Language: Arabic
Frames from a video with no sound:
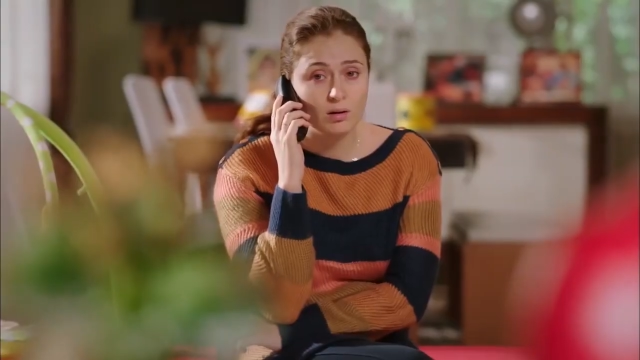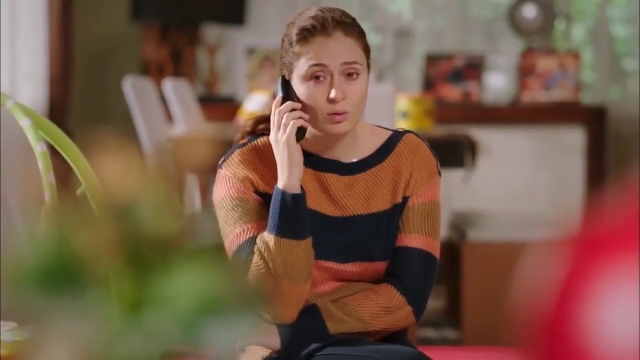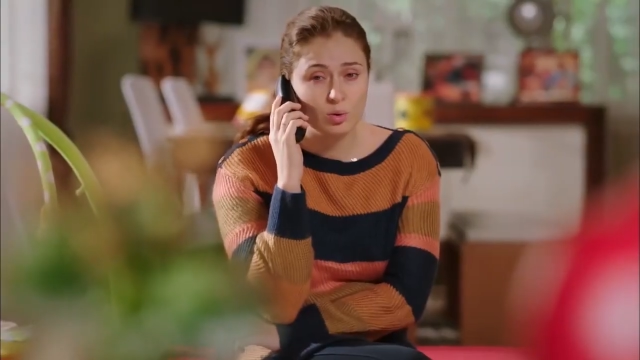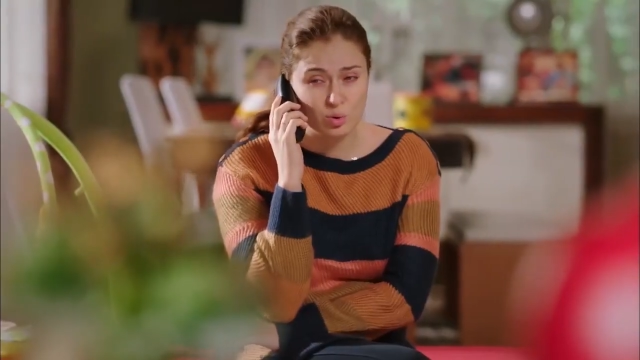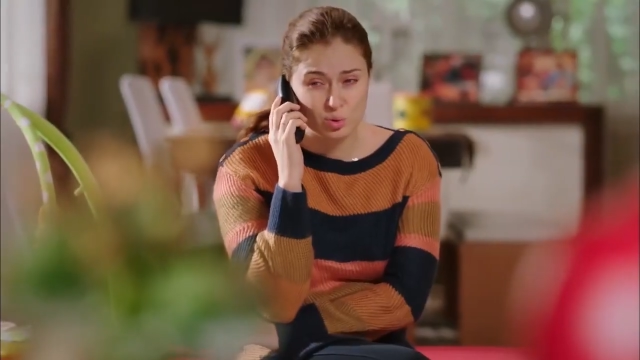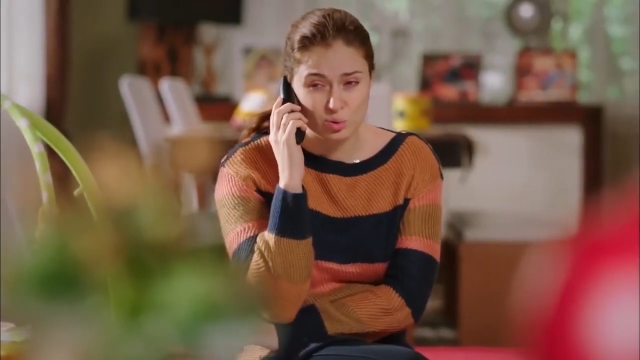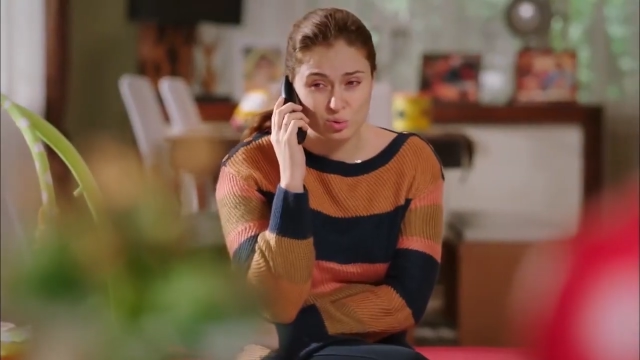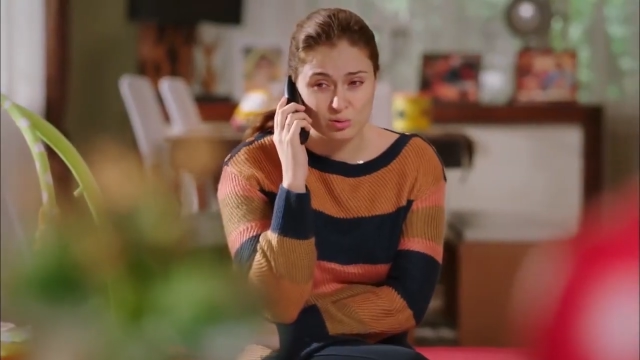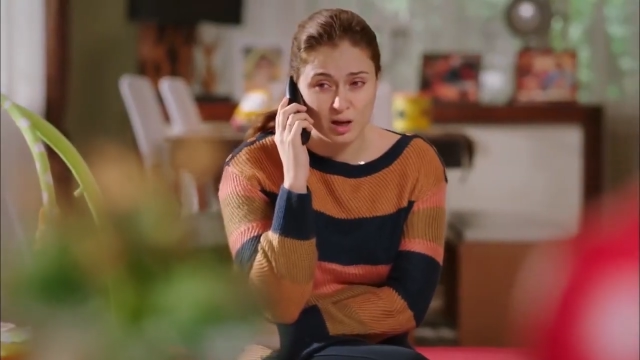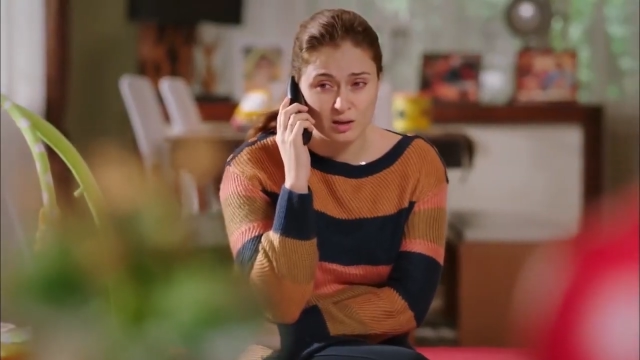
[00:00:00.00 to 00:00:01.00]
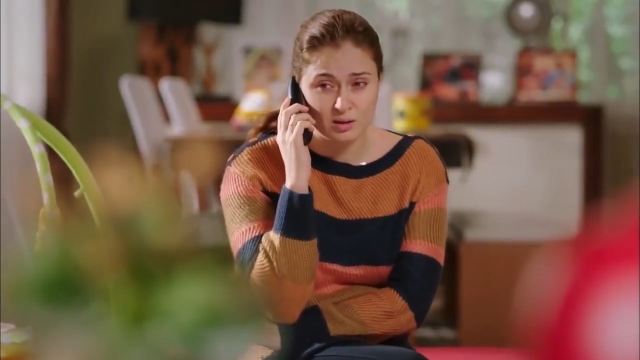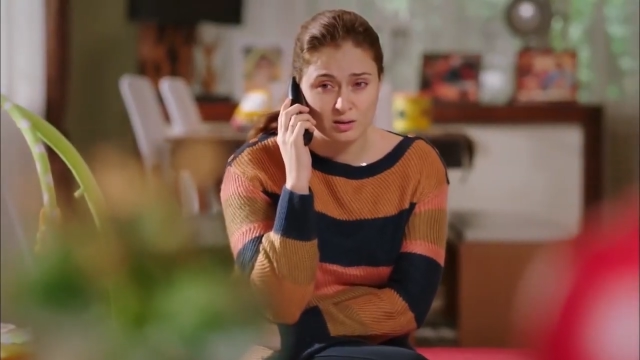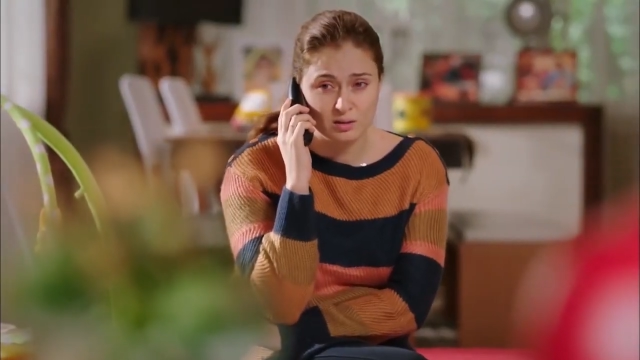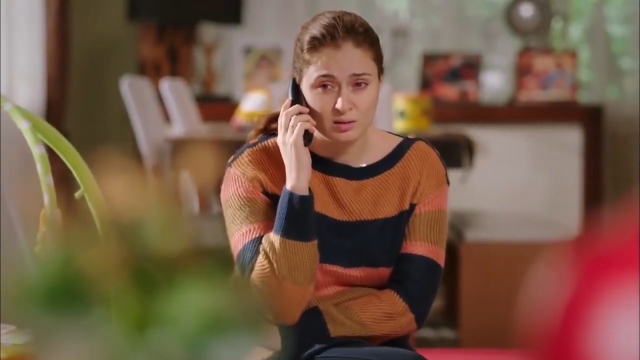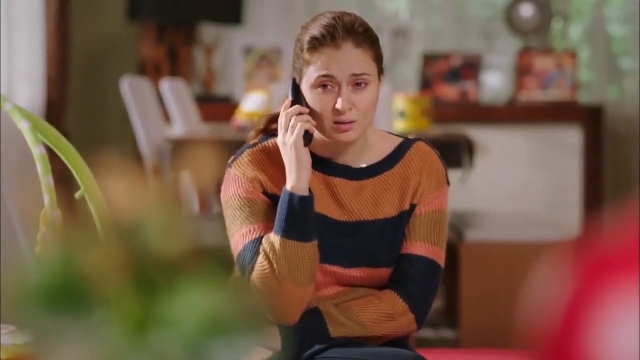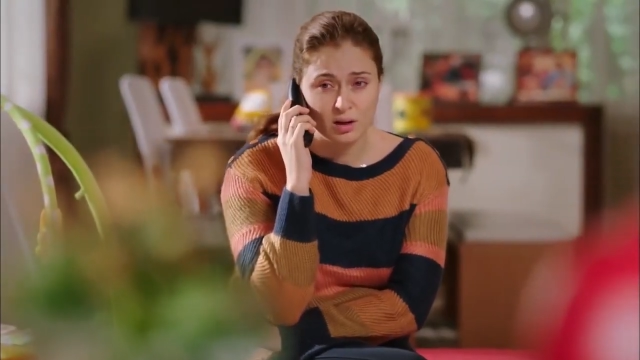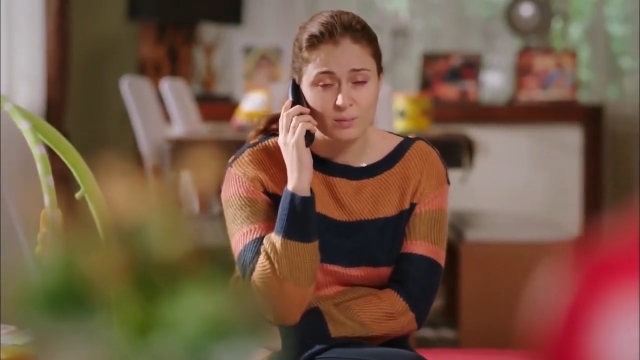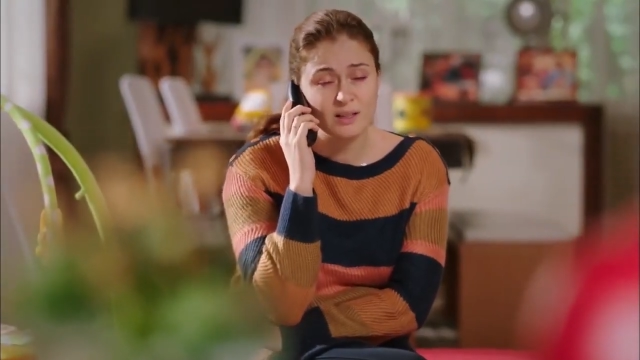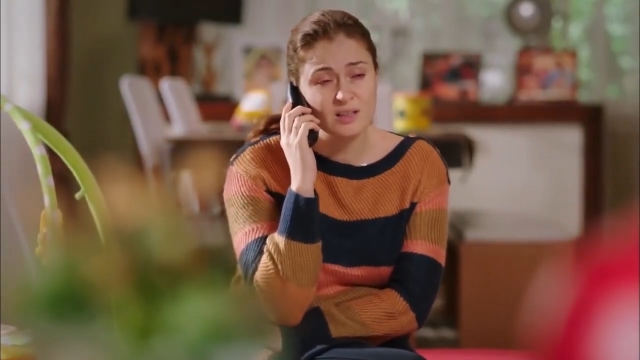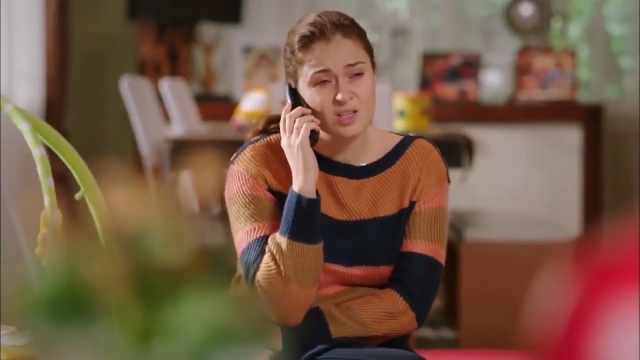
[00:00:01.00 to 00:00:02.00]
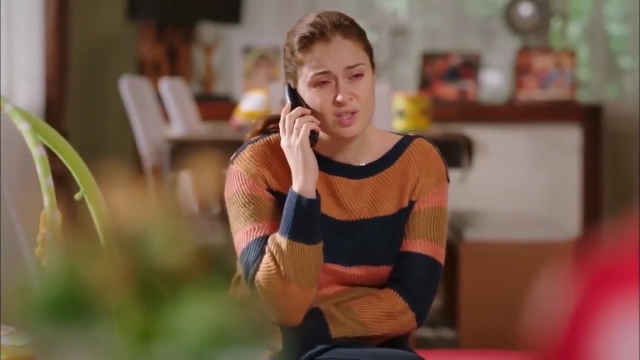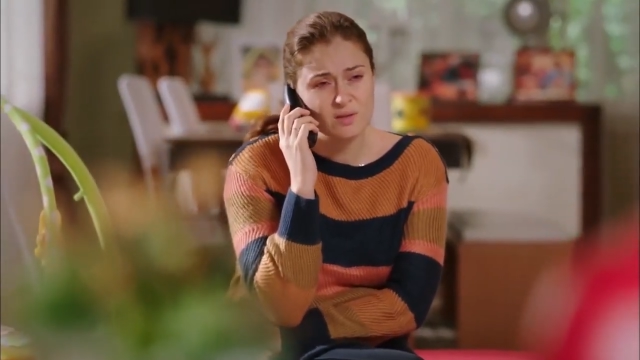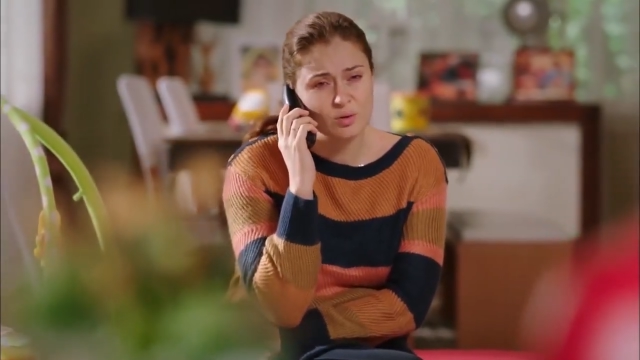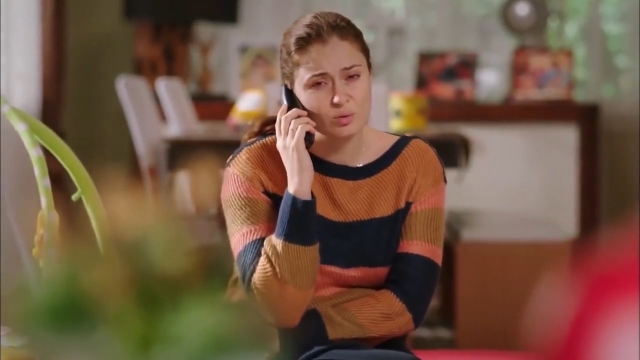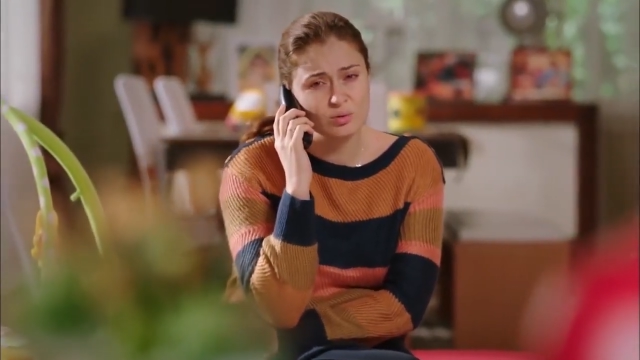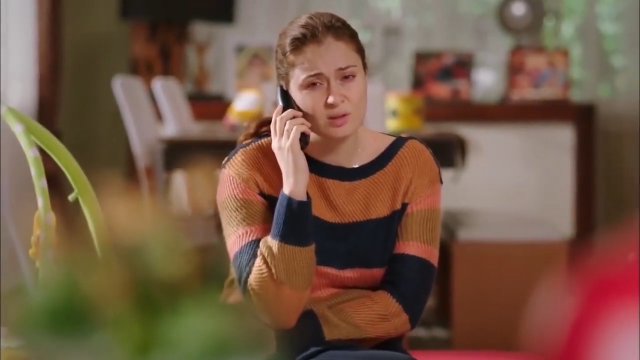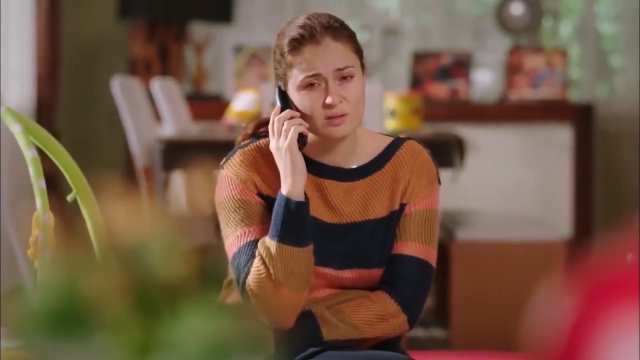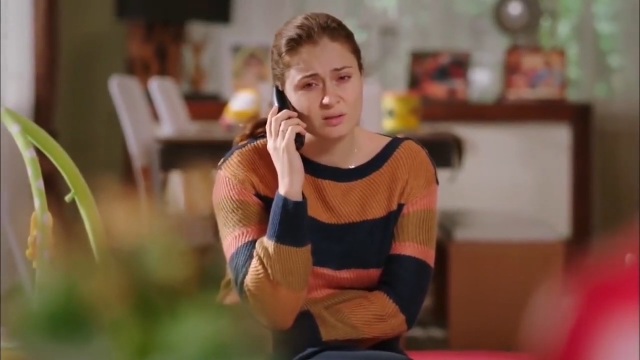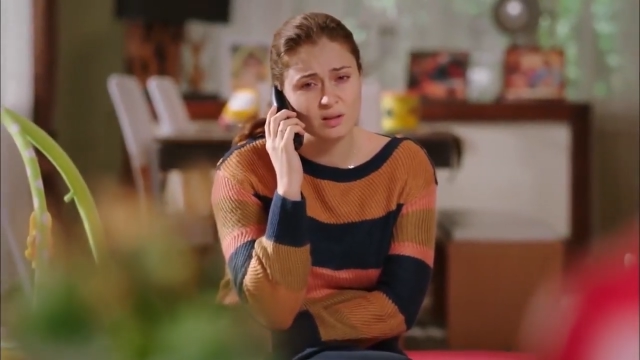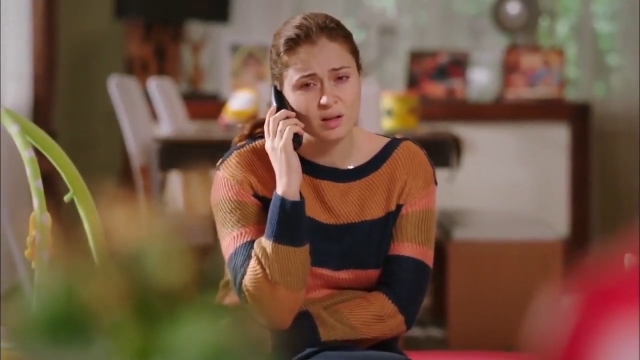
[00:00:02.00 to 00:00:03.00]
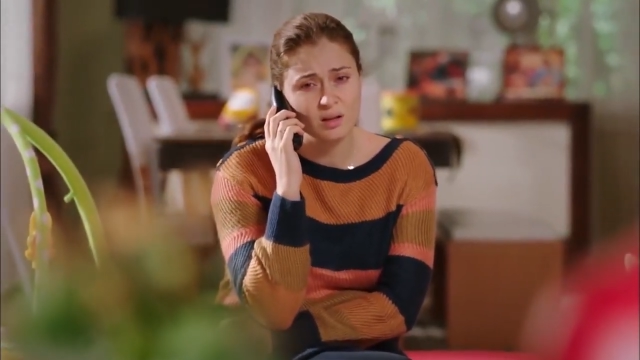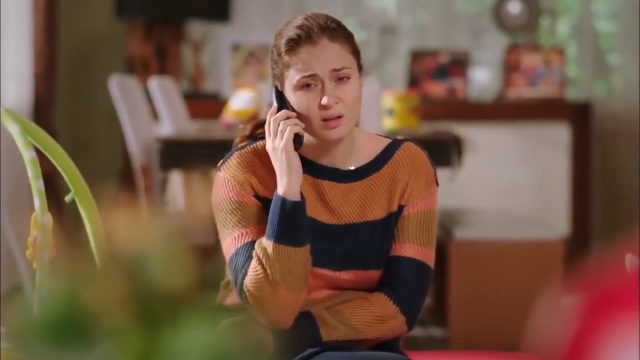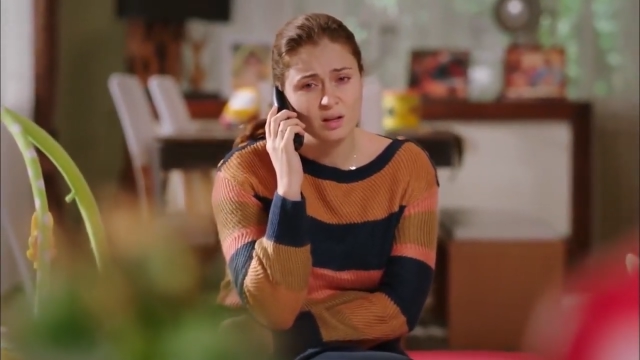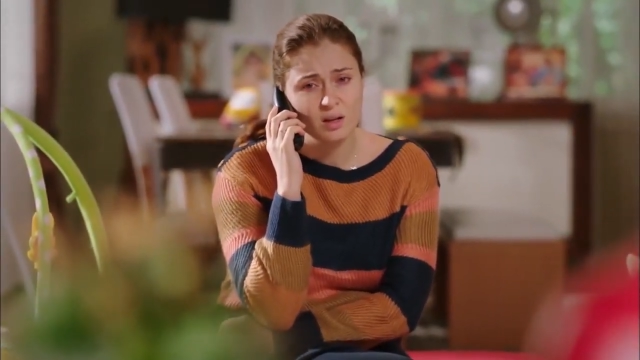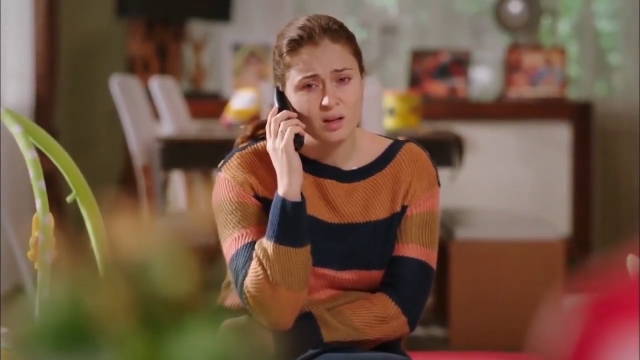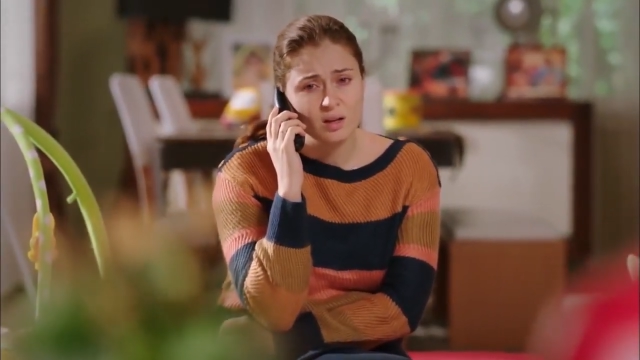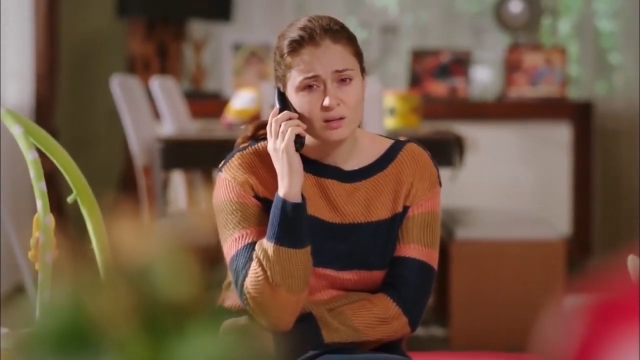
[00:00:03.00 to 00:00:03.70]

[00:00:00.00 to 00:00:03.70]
اه هي سوزان المأنزعة وكيف فيها تتحمل سالتها